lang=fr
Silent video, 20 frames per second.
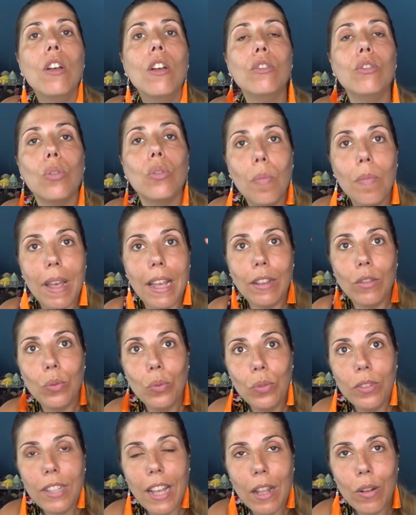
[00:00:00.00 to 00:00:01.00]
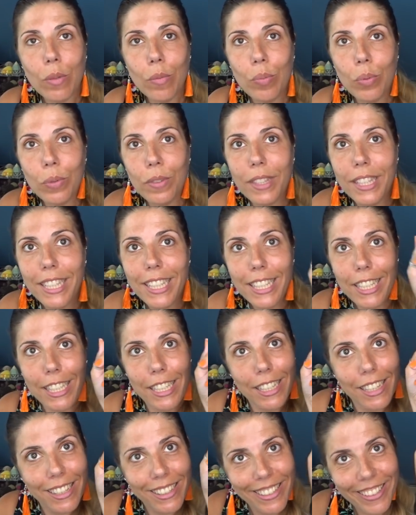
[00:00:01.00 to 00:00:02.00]
je vous remets tout ça dans le petit
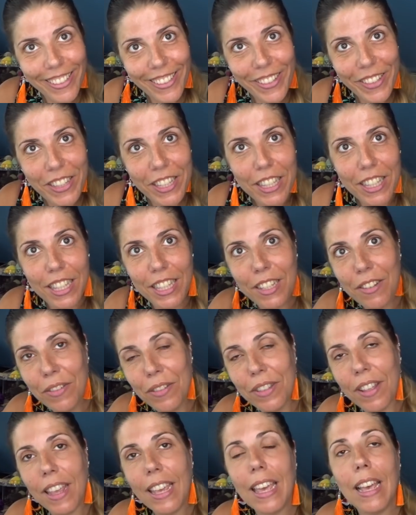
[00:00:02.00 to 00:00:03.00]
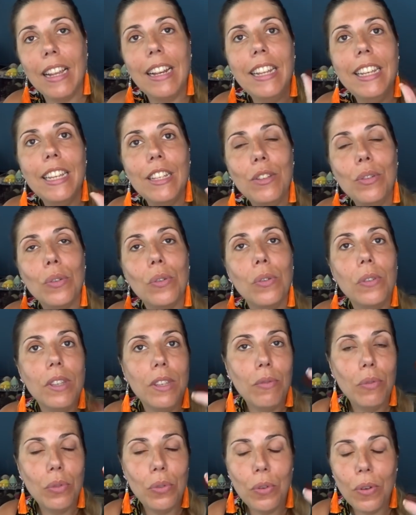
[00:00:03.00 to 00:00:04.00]
i, juste ici, vous n'avez qu'à cliquer sur le
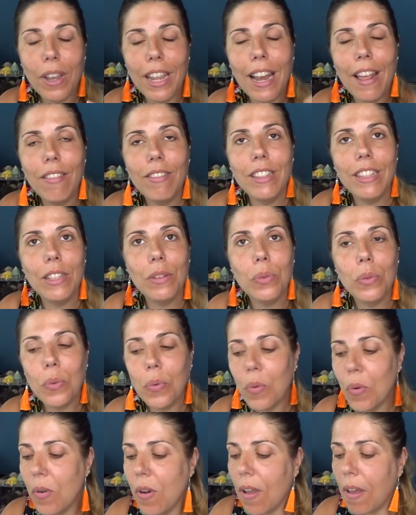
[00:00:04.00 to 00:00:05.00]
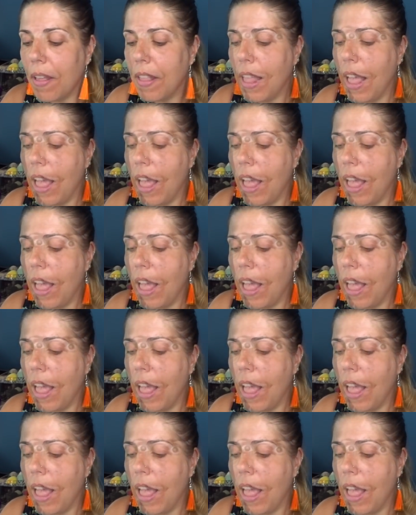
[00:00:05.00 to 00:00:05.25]
i, vous aurez la vidéo haul.